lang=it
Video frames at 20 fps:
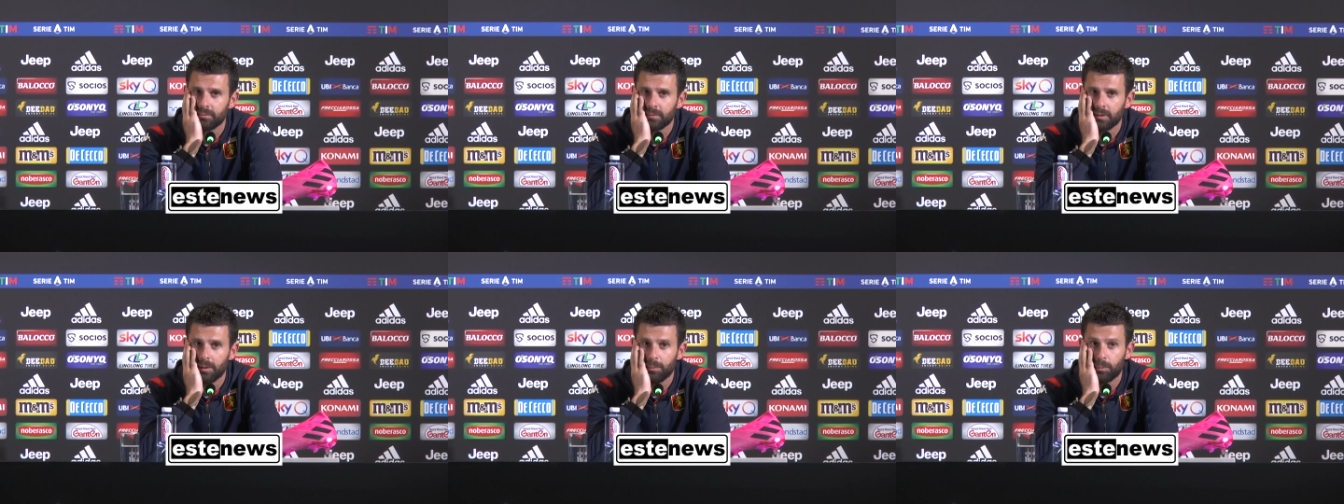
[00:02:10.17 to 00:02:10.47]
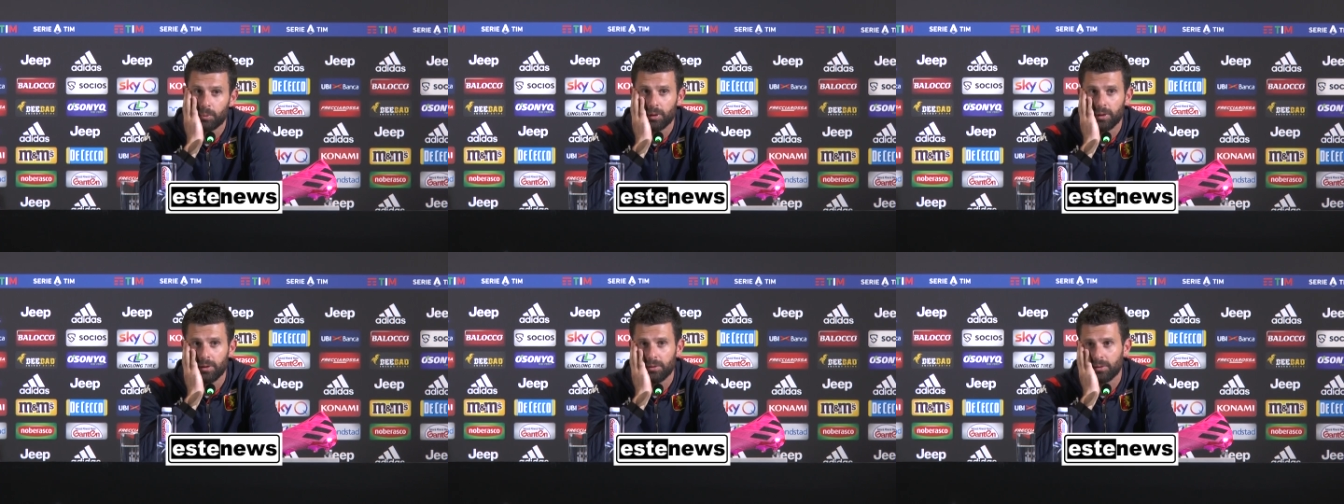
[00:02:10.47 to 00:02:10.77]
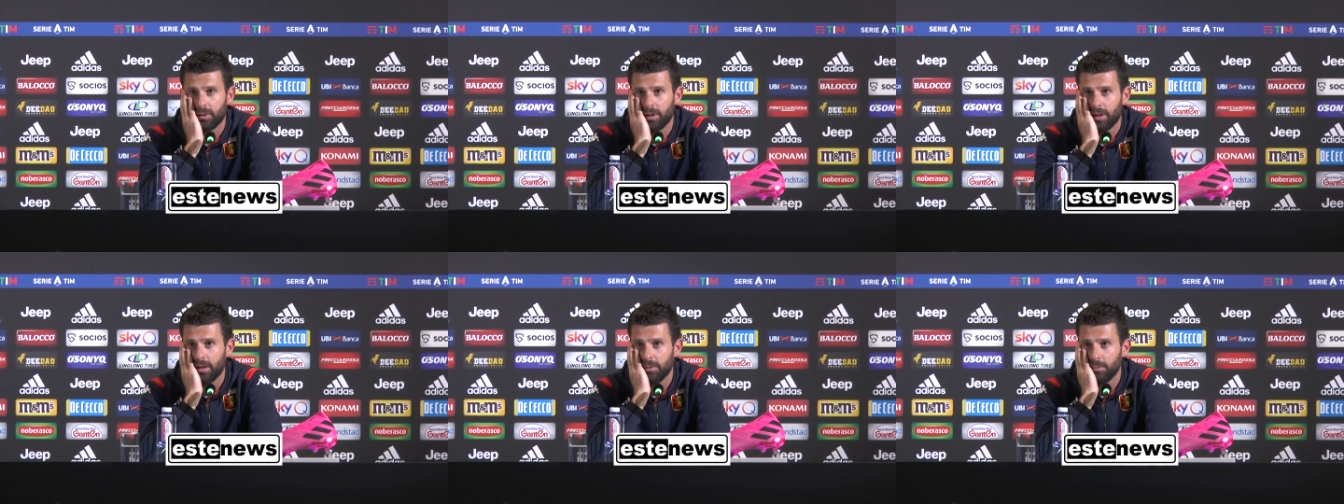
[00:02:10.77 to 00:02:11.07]
e poi
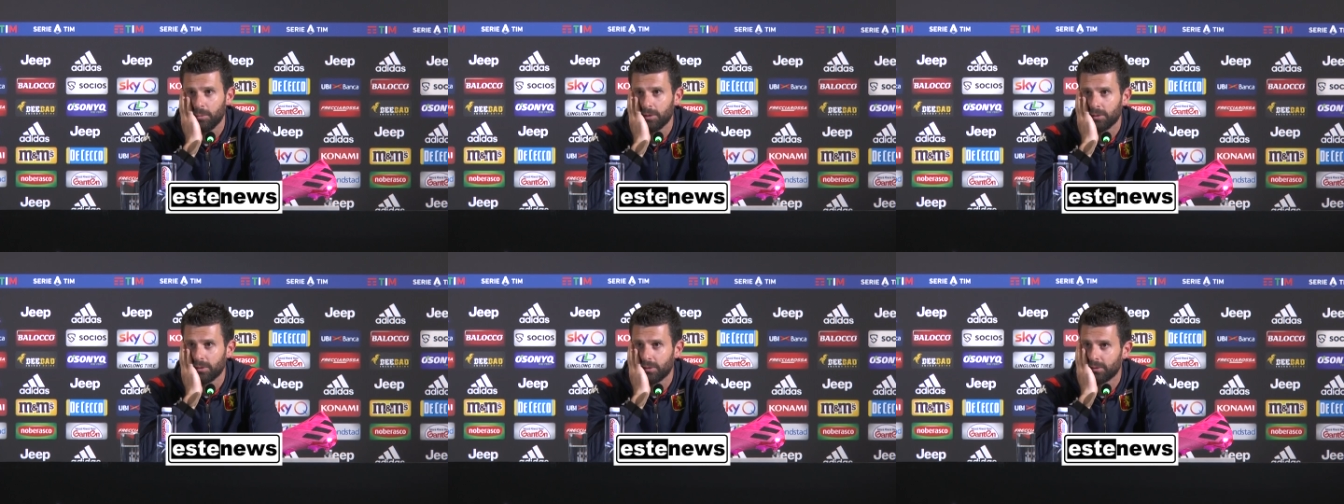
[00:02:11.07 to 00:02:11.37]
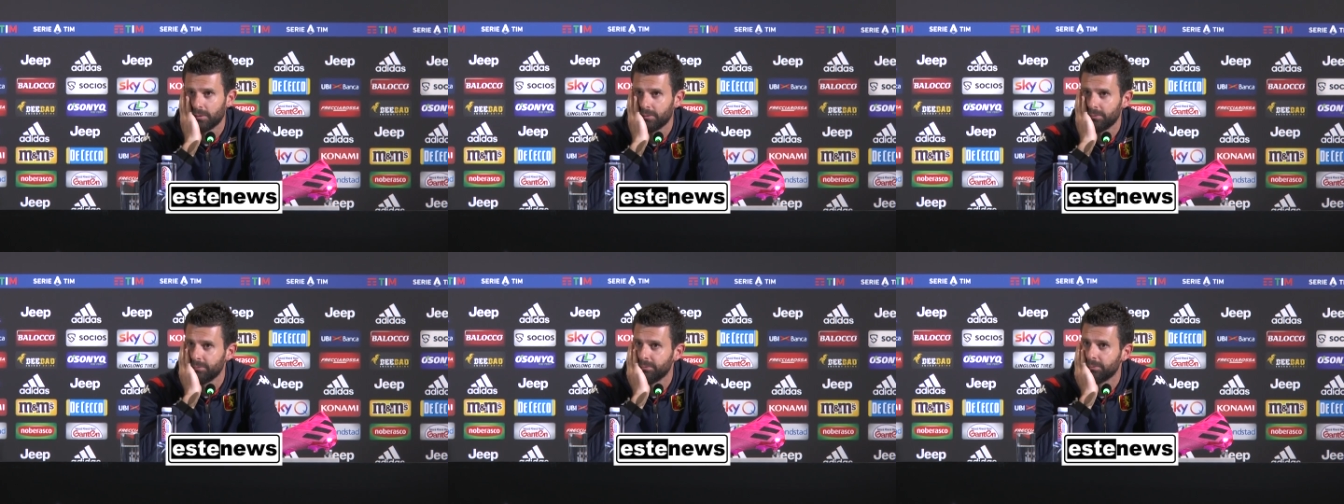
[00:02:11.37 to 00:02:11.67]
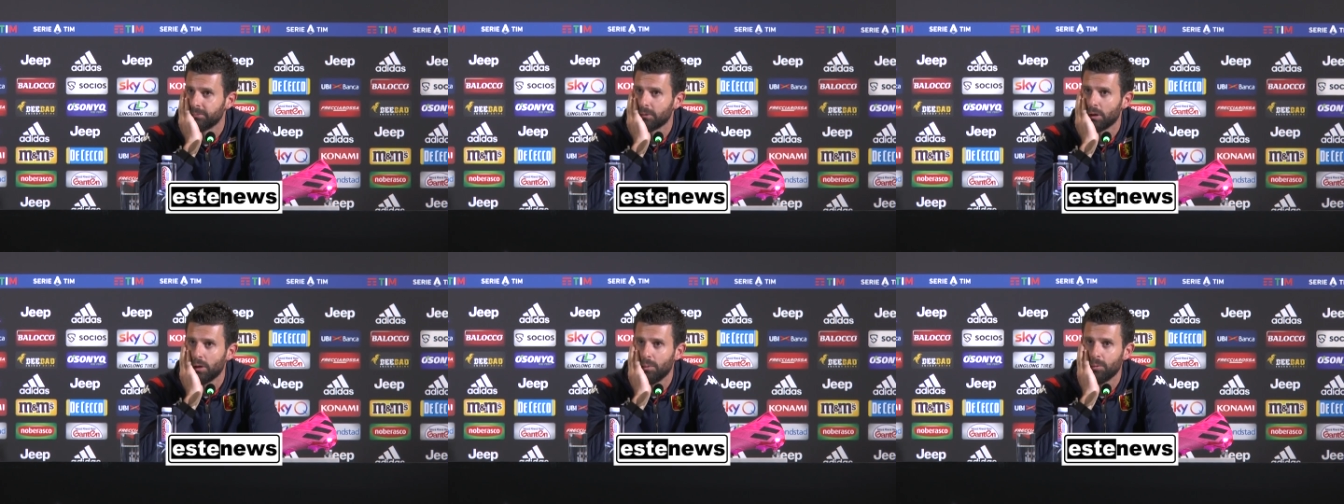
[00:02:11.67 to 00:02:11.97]
non è il mio,
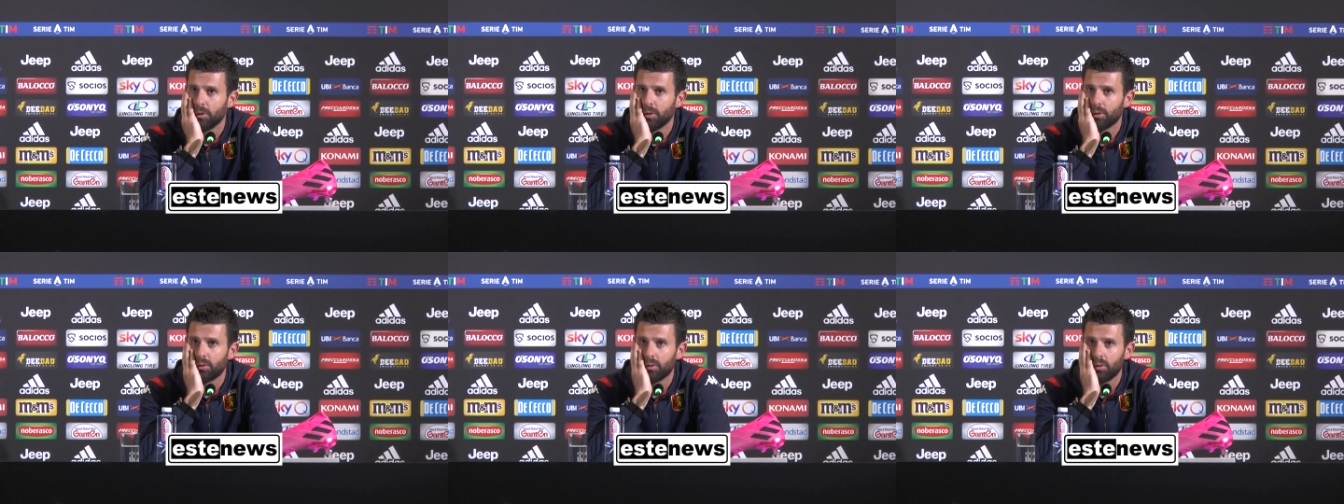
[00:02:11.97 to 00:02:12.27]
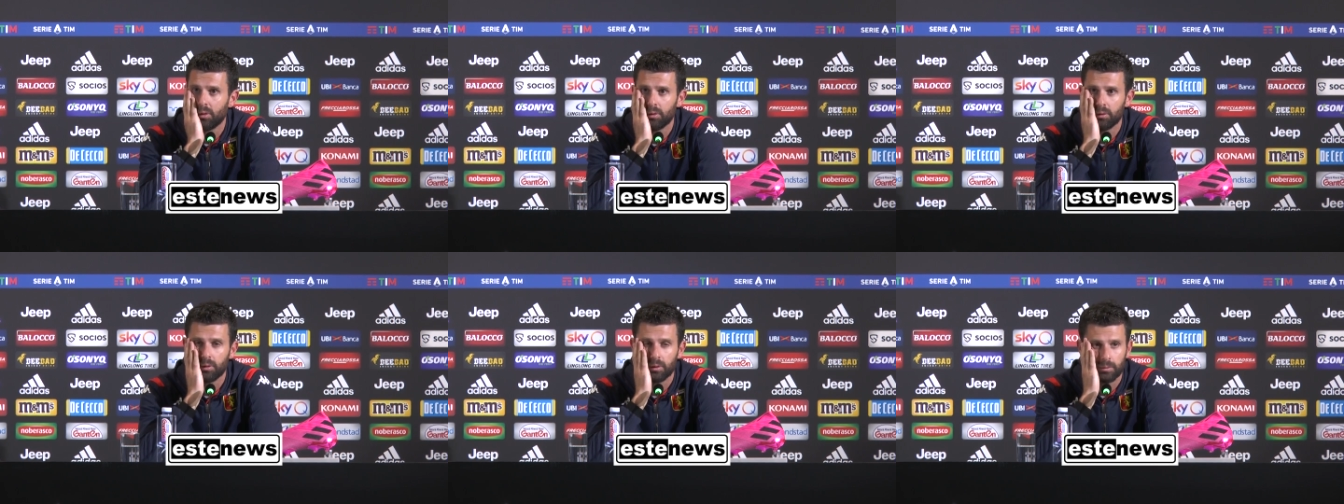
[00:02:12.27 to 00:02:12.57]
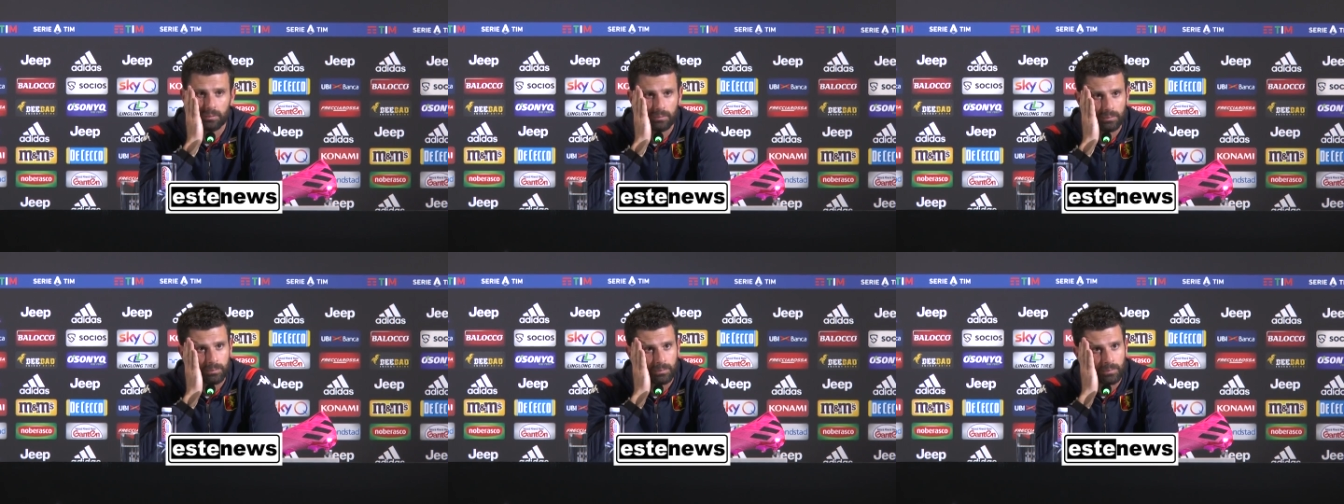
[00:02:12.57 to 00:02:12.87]
il mio ruolo